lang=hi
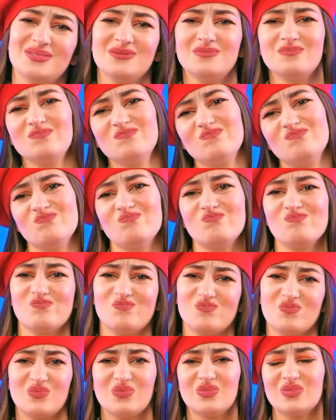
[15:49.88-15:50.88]
कुछ तो
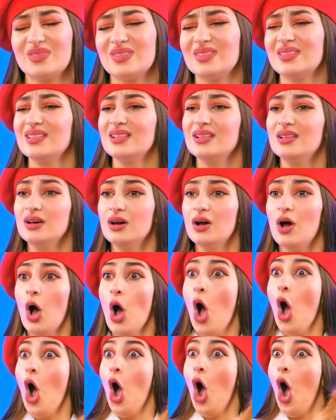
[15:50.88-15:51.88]
है लेकिन ये उतना
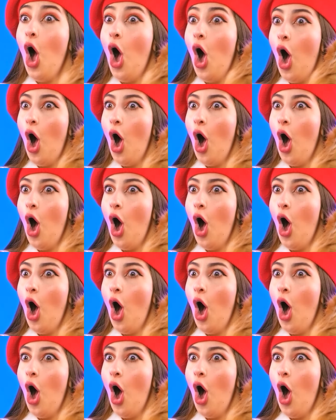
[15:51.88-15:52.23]
अच्छा नहीं है